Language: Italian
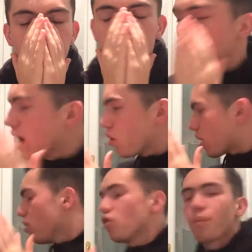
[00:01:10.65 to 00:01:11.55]
Cioè,
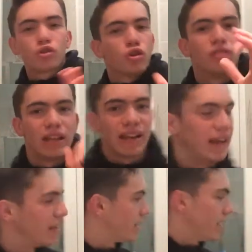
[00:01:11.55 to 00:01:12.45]
allora, io non posso non dire
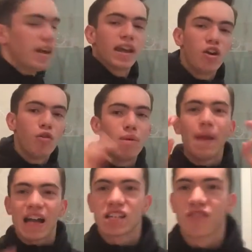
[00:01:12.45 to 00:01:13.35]
niente, che non mi
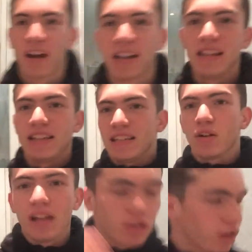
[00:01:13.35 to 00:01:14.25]
piace fare dissing,
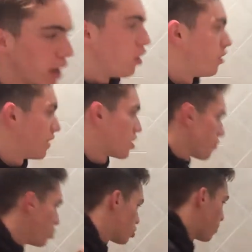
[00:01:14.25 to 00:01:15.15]
ho detto che non lo faccio
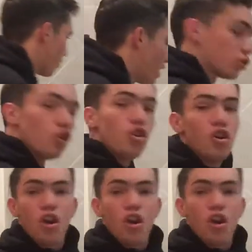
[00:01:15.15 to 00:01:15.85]
più, ci ho provato,